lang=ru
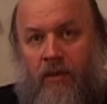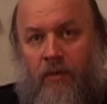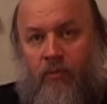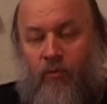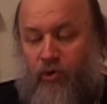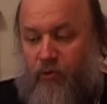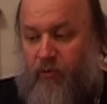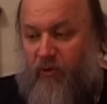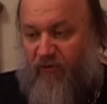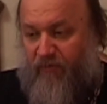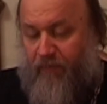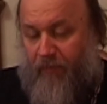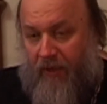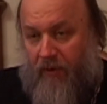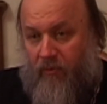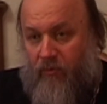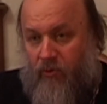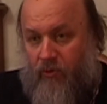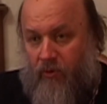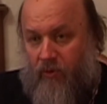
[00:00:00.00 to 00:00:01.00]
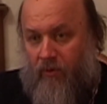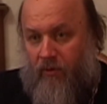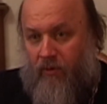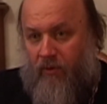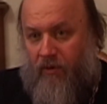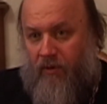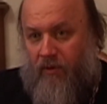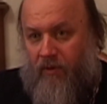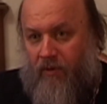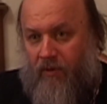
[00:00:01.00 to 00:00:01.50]
Может быть, впрямую,
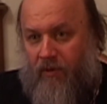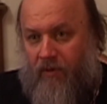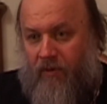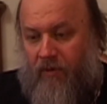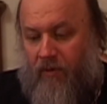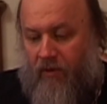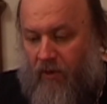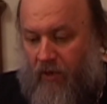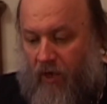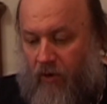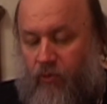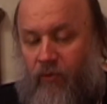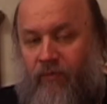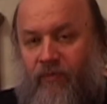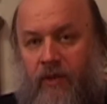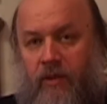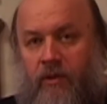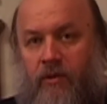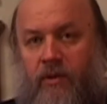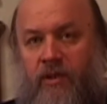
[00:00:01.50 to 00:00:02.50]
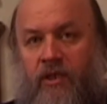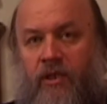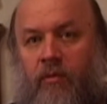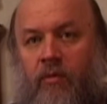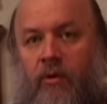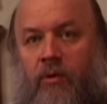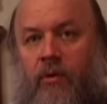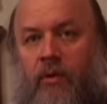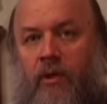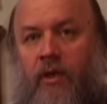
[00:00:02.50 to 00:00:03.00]
как увидел
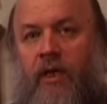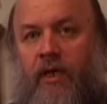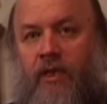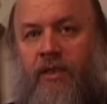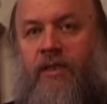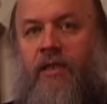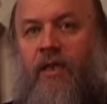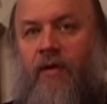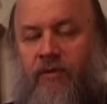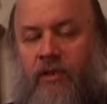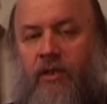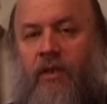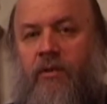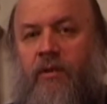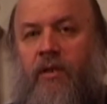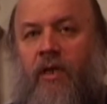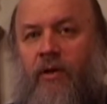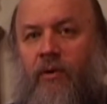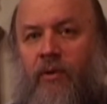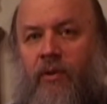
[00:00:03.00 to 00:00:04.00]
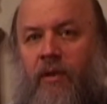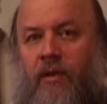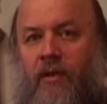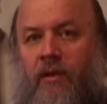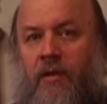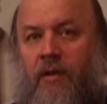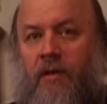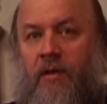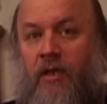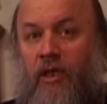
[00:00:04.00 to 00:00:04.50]
Симеон Христа, взял на руки
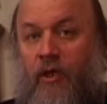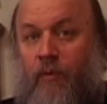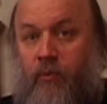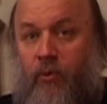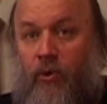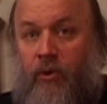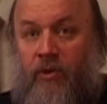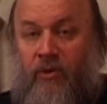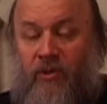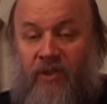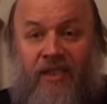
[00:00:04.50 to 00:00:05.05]
и понял,